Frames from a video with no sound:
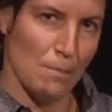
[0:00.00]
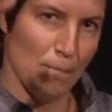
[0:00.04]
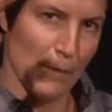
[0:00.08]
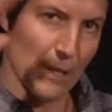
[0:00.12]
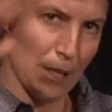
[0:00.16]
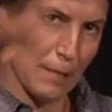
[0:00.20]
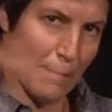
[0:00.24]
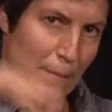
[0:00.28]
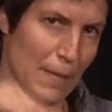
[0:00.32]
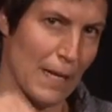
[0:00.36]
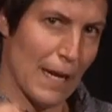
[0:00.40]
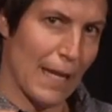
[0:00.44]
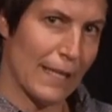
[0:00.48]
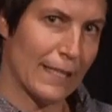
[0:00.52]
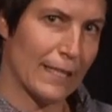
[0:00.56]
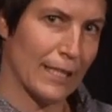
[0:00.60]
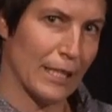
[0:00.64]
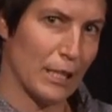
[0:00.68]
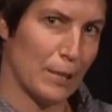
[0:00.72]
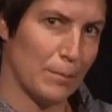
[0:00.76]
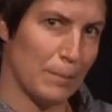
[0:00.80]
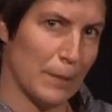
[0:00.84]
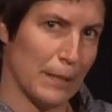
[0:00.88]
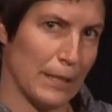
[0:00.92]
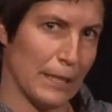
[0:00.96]
mit einem
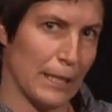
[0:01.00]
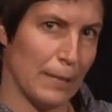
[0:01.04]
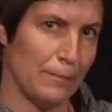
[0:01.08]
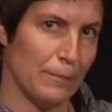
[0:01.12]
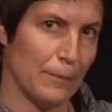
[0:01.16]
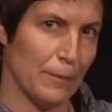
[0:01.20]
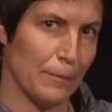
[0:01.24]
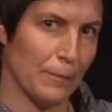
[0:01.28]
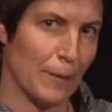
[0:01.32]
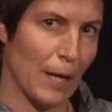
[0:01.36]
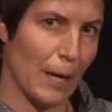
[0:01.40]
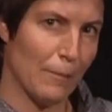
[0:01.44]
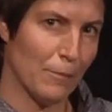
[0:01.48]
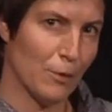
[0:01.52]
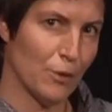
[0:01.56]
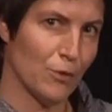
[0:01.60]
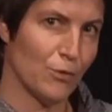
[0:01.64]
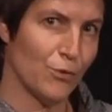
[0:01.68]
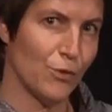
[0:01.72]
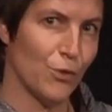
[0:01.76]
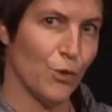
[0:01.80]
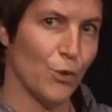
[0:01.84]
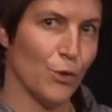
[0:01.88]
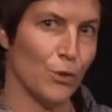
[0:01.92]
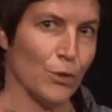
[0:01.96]
elektrisch betriebenen
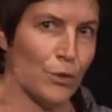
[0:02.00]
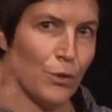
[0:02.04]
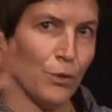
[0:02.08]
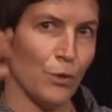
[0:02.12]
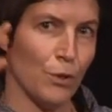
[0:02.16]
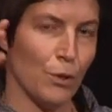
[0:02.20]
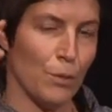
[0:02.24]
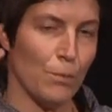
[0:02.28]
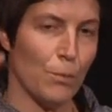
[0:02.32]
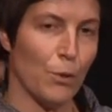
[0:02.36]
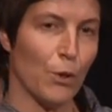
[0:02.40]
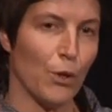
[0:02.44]
Grammophon und